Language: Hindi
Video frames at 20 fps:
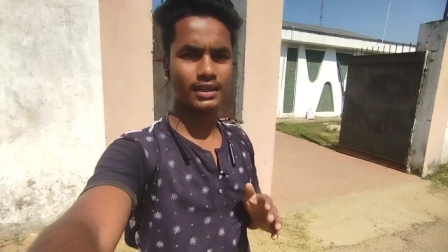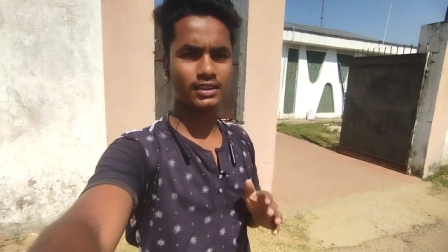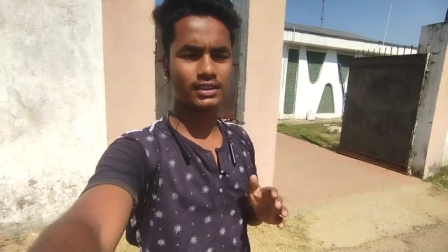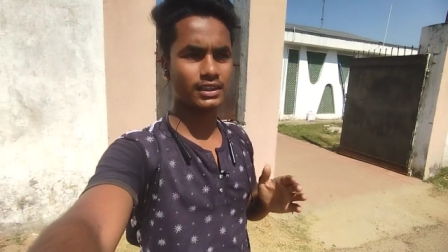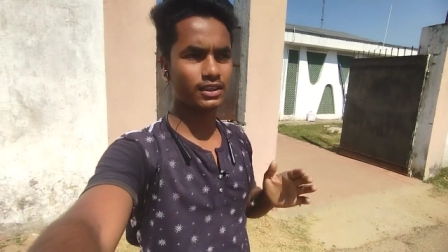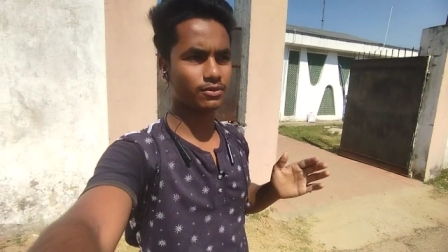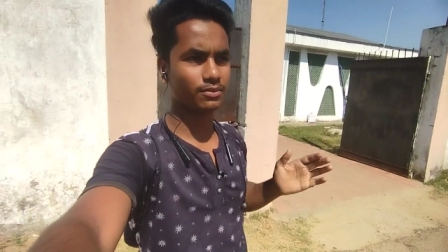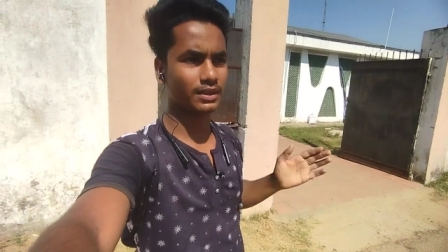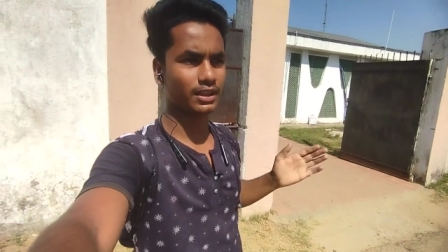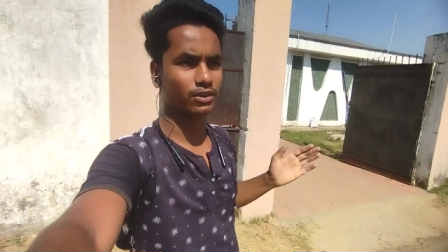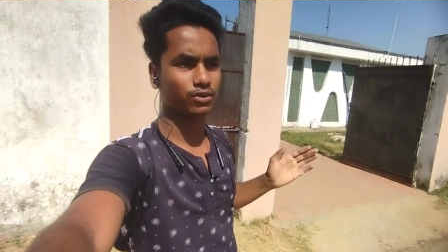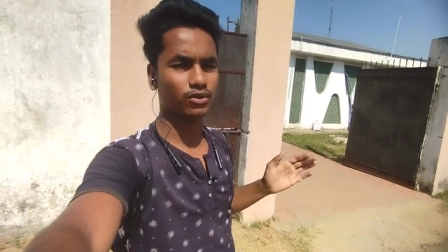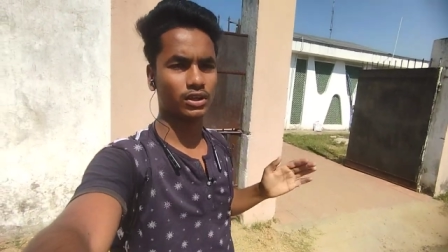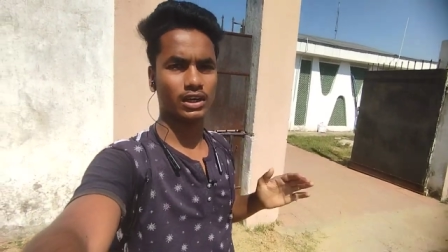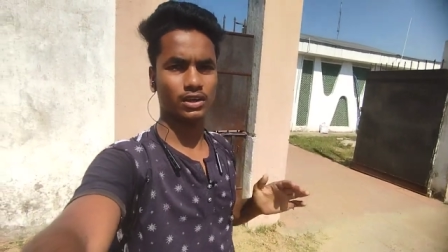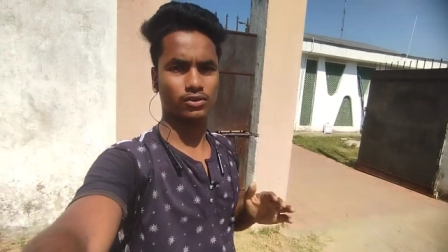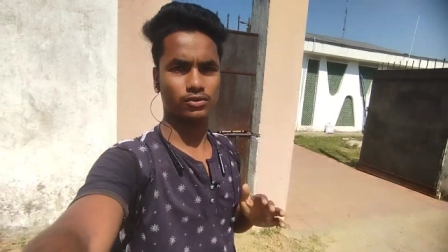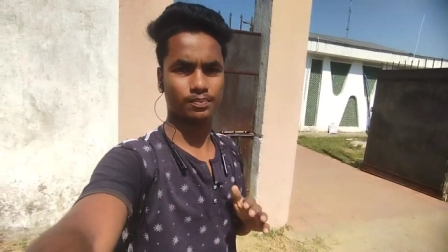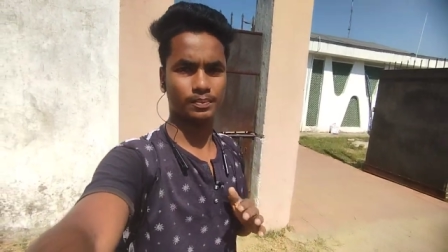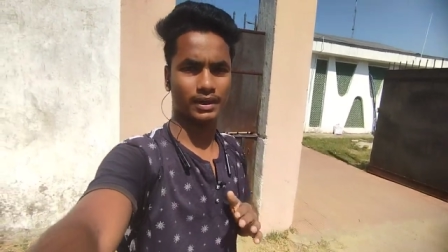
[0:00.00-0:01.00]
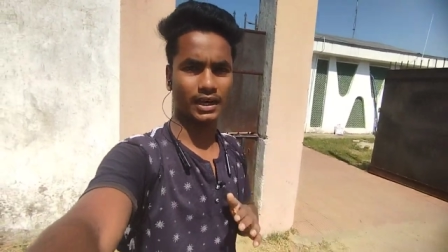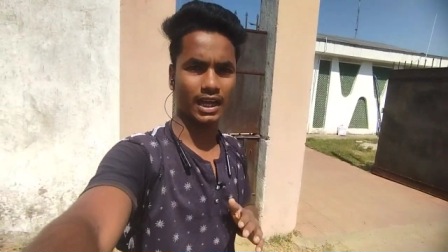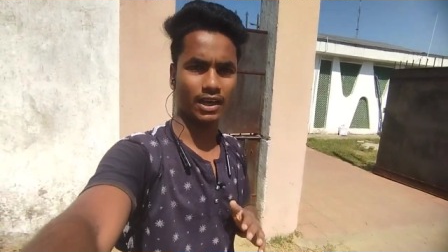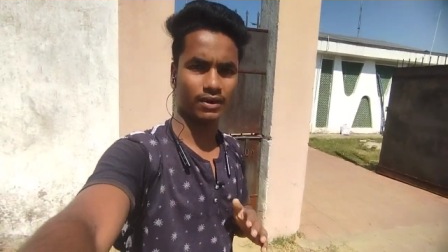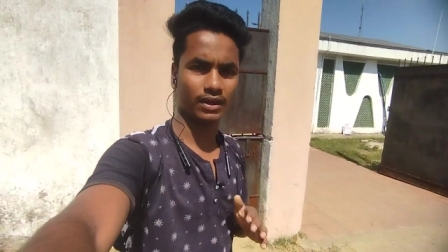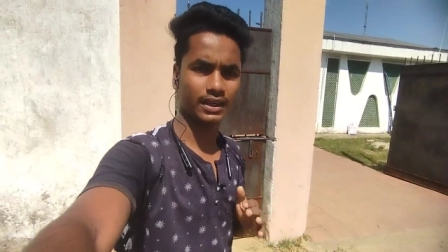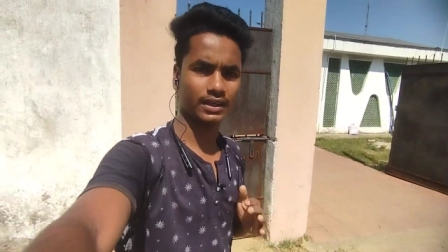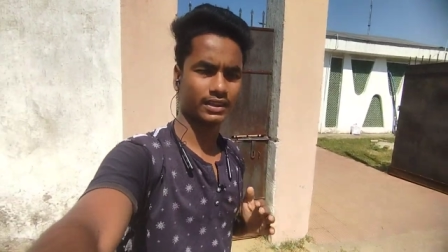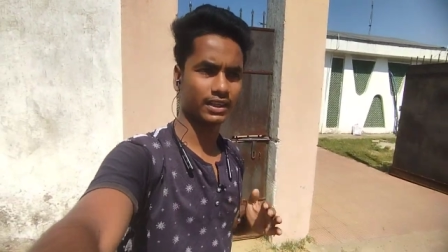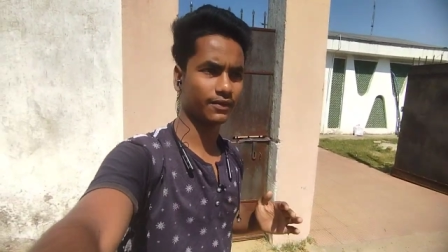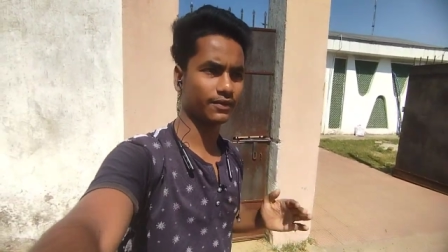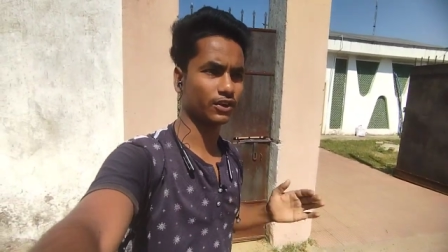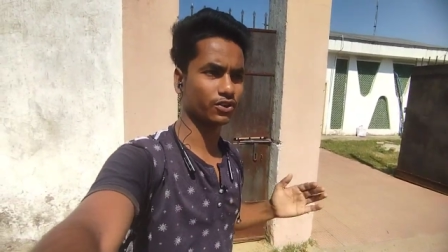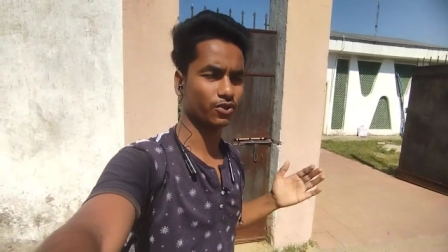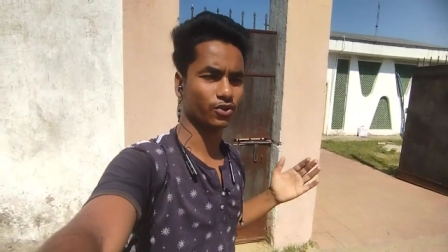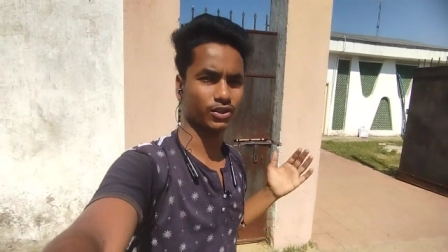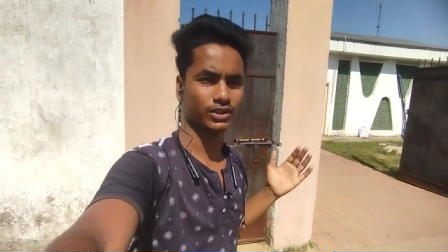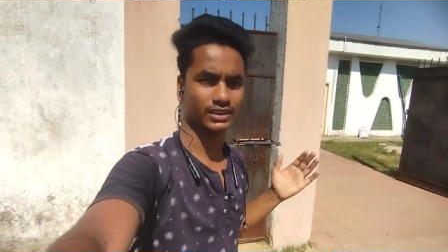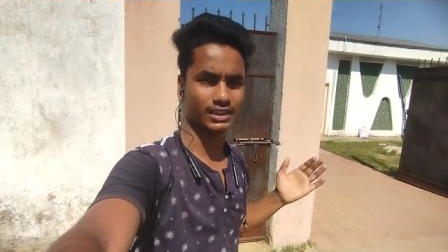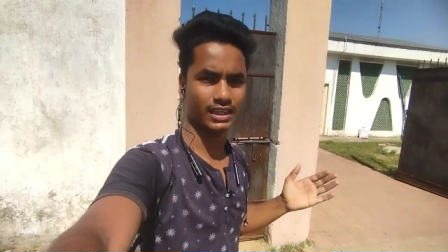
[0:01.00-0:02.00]
नर्सिंग मतलब वगैरह पढ़ाई वढ़ाई करते हैं फिर
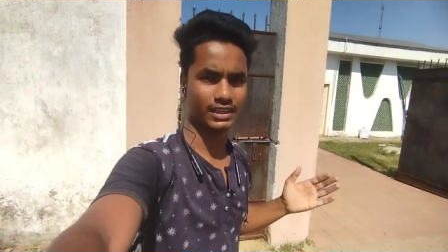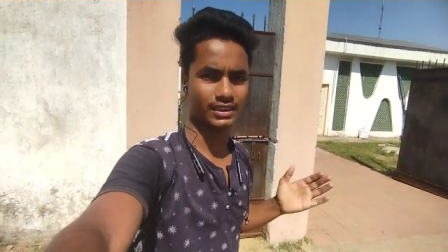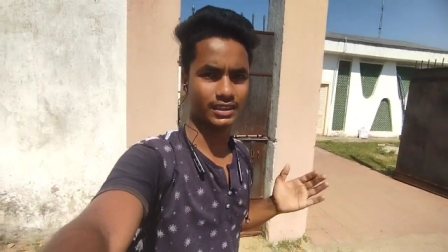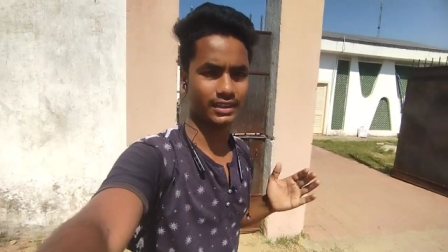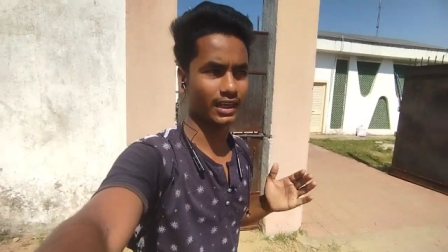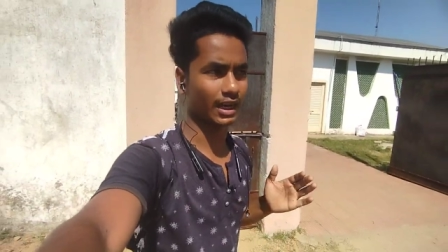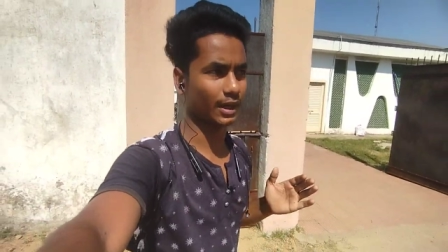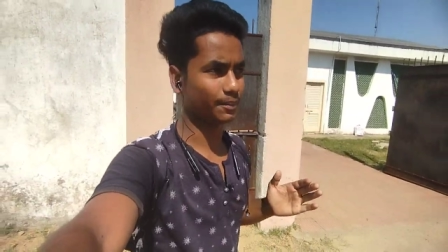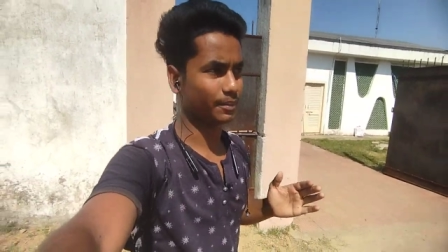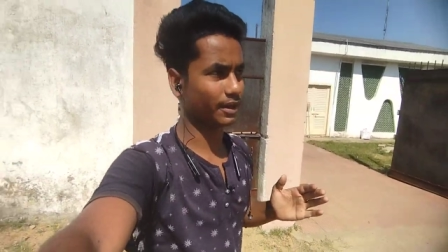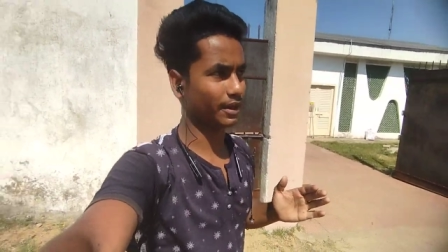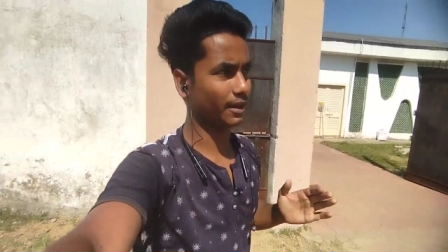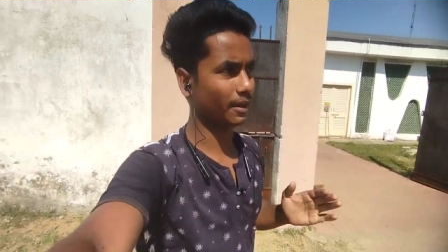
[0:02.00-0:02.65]
कोर्स करते हैं यहाँ पे